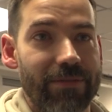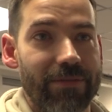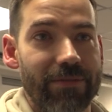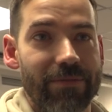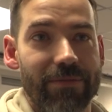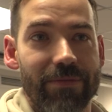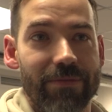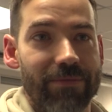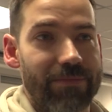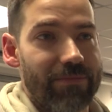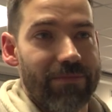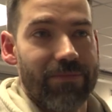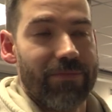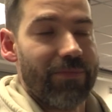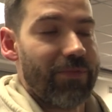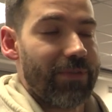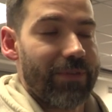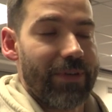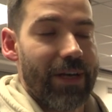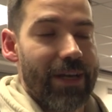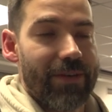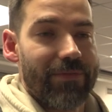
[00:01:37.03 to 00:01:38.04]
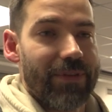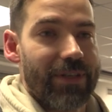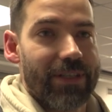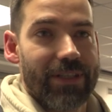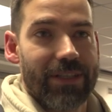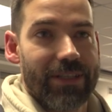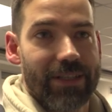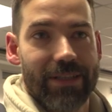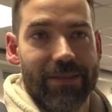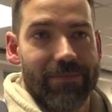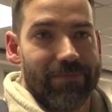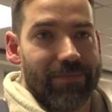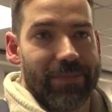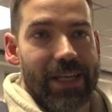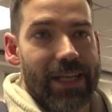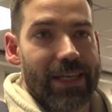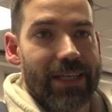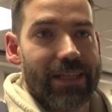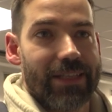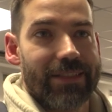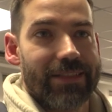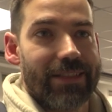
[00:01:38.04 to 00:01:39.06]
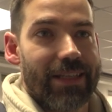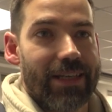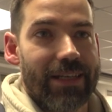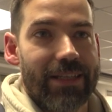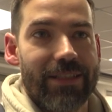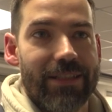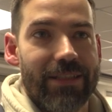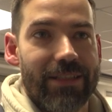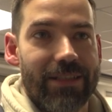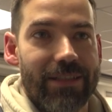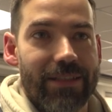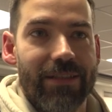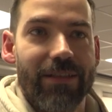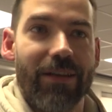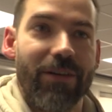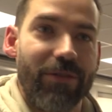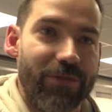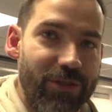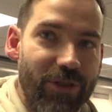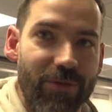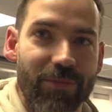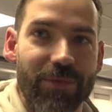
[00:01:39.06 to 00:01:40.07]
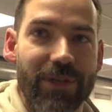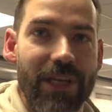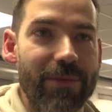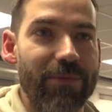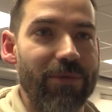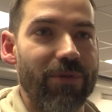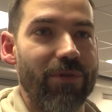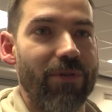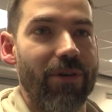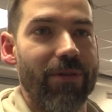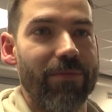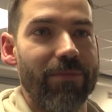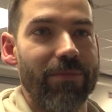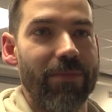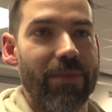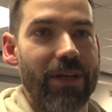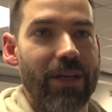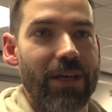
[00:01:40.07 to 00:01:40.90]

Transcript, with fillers: äh, einfach leckere Sachen, die aus der Umgebung kommen.